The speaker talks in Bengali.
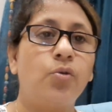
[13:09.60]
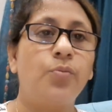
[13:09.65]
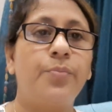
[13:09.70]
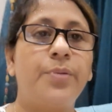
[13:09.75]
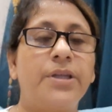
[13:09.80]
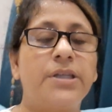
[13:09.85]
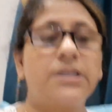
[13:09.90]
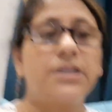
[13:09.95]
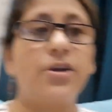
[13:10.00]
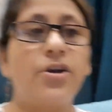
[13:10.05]
খুব
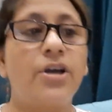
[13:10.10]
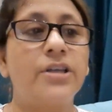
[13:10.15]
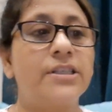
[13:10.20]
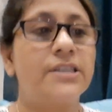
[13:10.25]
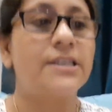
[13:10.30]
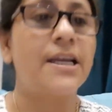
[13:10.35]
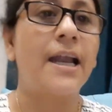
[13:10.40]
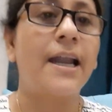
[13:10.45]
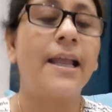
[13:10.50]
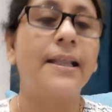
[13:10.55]
বৃষ্টি
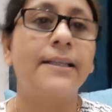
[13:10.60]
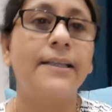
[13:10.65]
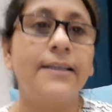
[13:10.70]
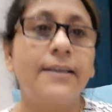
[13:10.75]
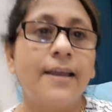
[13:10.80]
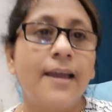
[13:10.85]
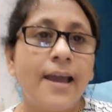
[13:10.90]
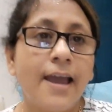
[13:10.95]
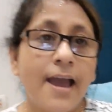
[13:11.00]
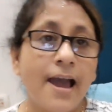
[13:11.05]
হয়েছে সারাদিন
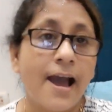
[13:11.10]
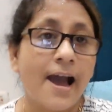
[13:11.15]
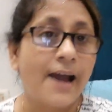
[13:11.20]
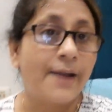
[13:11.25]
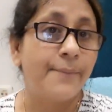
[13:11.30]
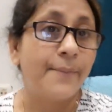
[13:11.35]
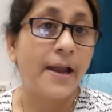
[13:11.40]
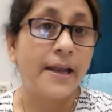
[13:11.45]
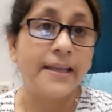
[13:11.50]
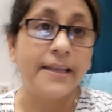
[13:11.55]

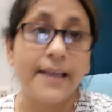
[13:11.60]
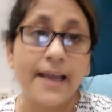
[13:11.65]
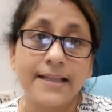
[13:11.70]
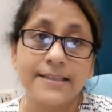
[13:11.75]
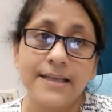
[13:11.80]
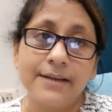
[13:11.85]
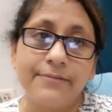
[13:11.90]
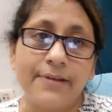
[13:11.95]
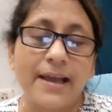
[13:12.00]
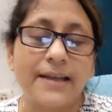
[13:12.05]
আর মানিকে
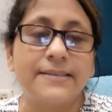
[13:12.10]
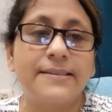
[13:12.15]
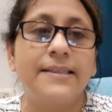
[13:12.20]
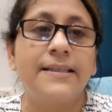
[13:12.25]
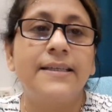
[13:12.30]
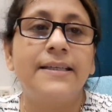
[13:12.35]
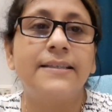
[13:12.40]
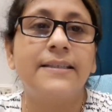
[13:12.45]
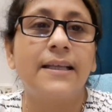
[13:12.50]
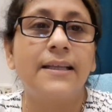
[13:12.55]
আজকে
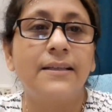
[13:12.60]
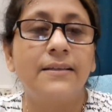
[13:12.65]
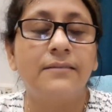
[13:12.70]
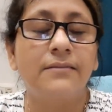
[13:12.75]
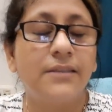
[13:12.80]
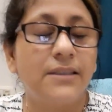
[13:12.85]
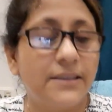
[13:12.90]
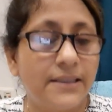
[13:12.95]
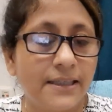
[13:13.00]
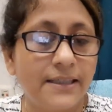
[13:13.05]
ভ্যাকসিন নিতে
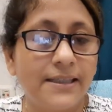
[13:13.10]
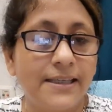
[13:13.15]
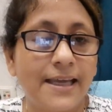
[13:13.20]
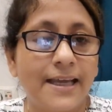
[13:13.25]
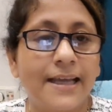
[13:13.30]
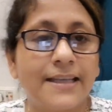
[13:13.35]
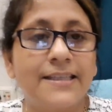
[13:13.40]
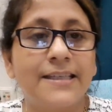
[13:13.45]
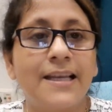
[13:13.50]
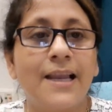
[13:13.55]
দিতে
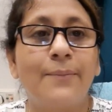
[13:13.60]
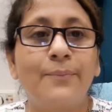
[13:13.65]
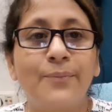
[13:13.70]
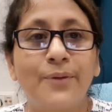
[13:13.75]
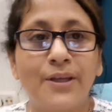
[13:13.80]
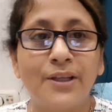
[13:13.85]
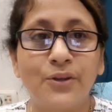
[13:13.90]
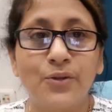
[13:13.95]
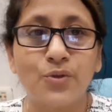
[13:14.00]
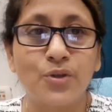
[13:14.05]
নিয়ে গেছিলাম
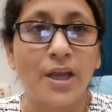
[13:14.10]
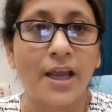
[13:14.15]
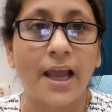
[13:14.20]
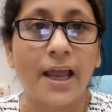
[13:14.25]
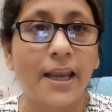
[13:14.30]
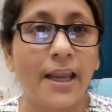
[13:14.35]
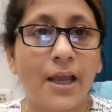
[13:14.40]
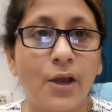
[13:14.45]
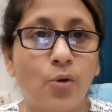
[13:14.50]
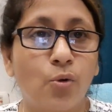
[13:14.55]
কিন্তু
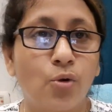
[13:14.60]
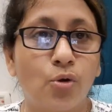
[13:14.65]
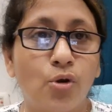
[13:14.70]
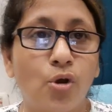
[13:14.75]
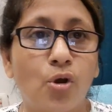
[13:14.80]
সেখানে কোনো